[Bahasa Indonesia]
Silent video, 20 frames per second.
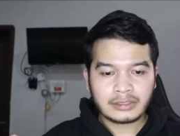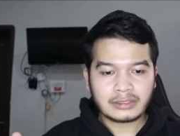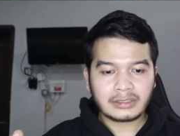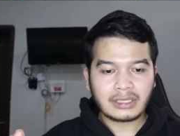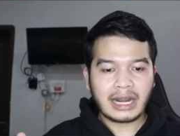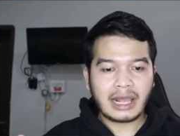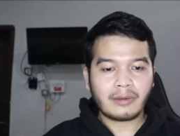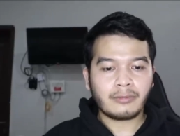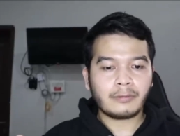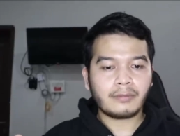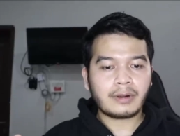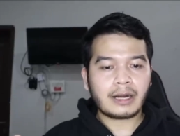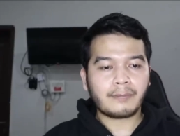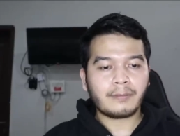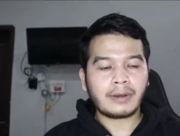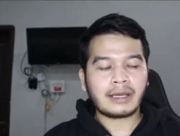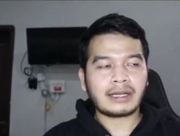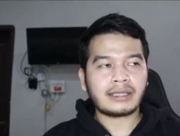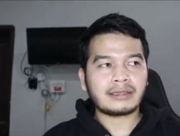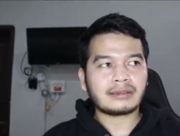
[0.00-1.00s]
setelah
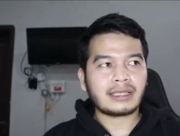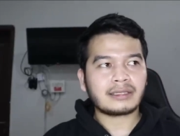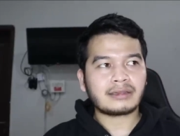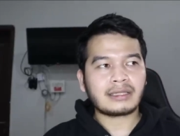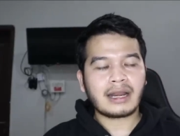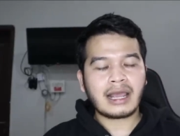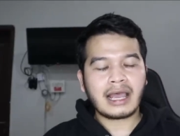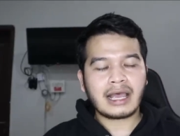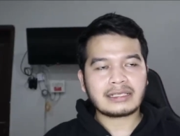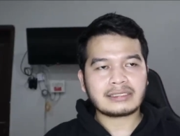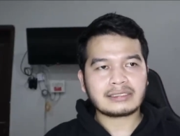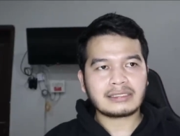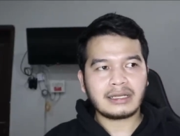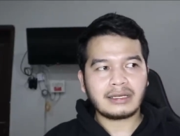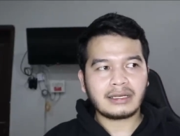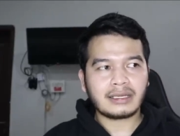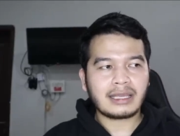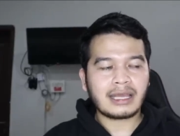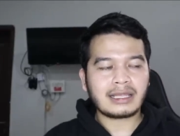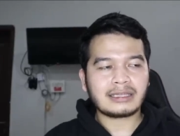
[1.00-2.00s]
beberapa rentetan
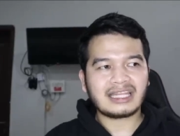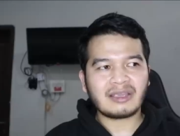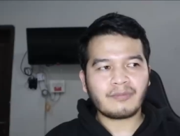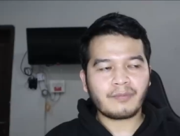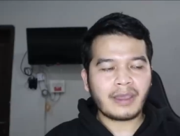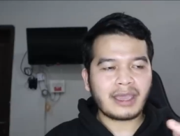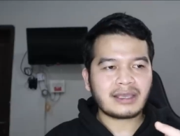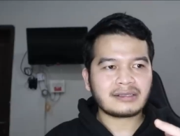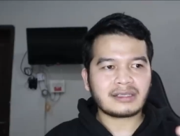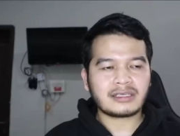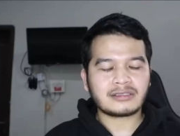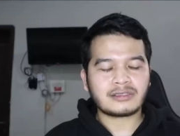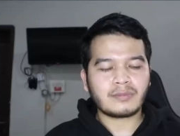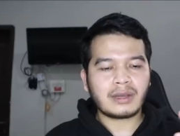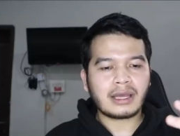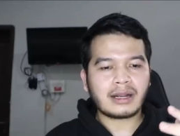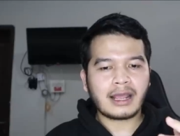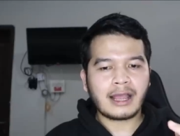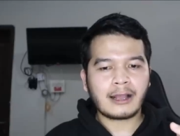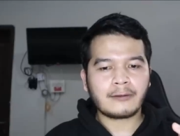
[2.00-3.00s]
hasil negatif PSIS
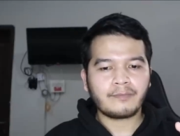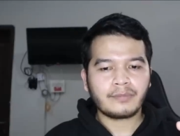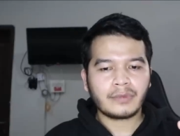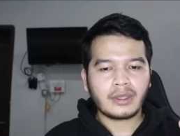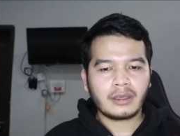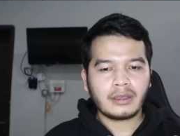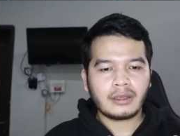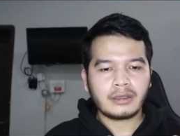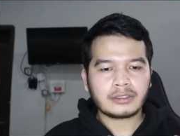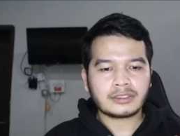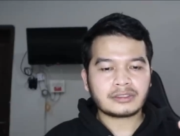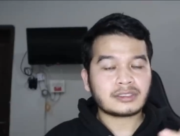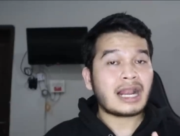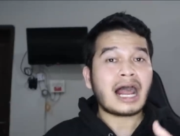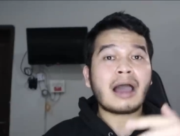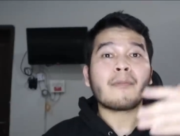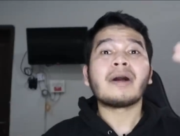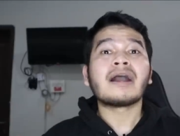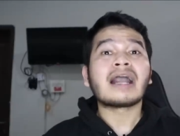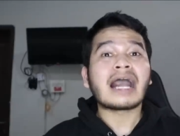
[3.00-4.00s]
Semarang
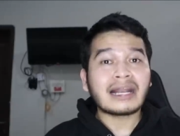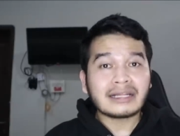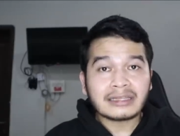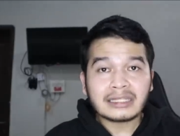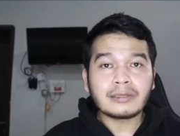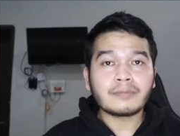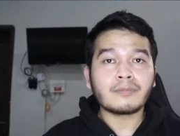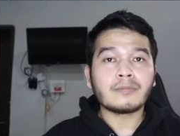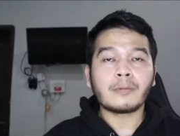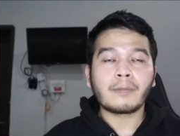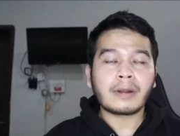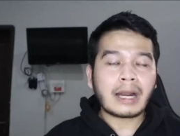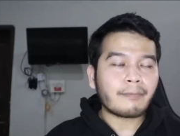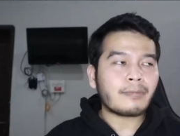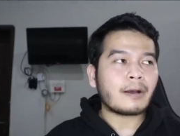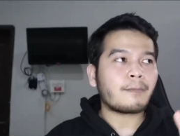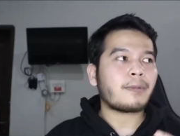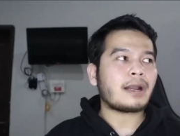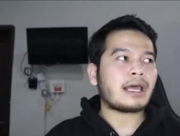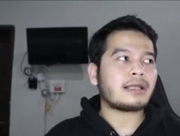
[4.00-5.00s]
setelah mengganti
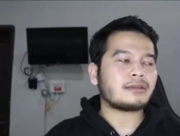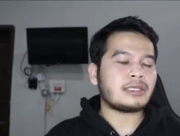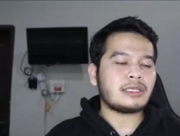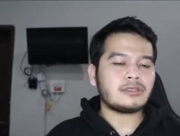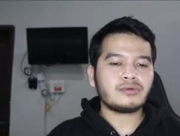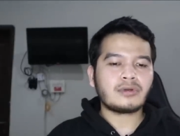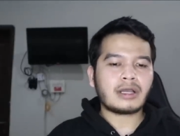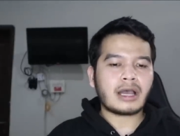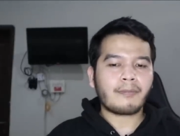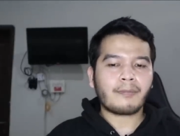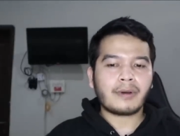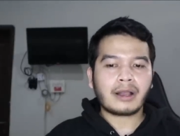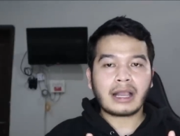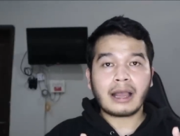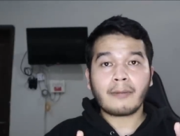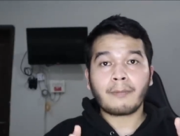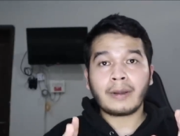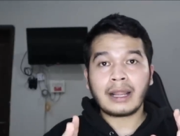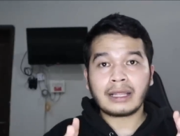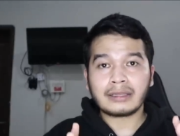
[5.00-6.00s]
beberapa pelatih juga
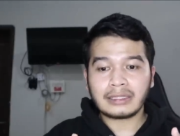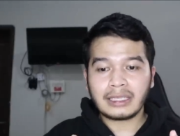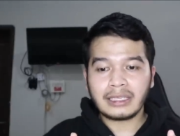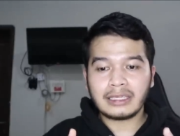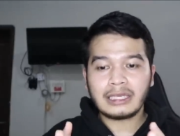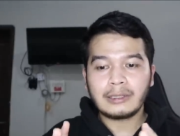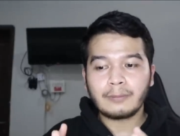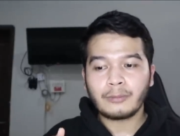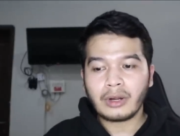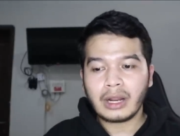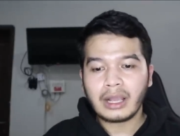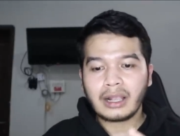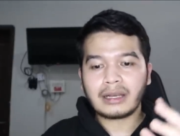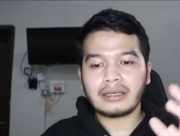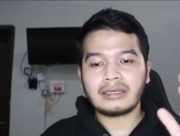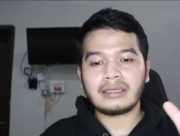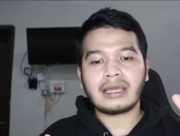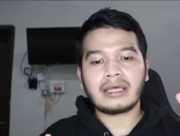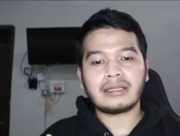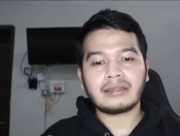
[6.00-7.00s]
apakah pelatih ini pun
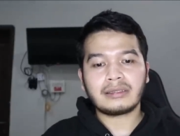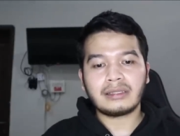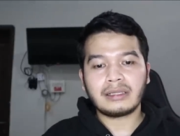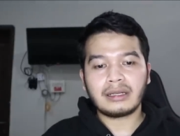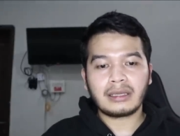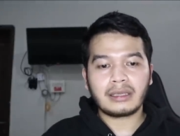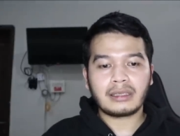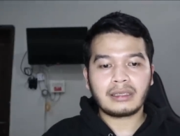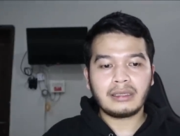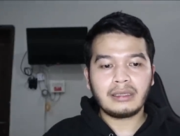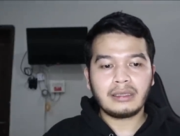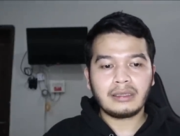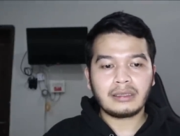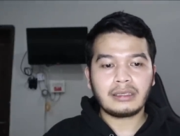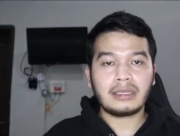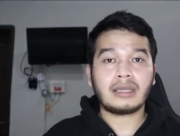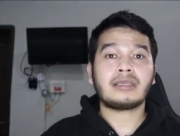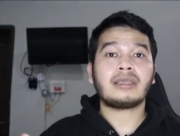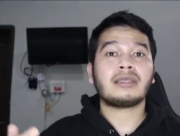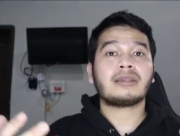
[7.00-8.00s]
akan diganti lagi?
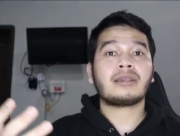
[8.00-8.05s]
Ya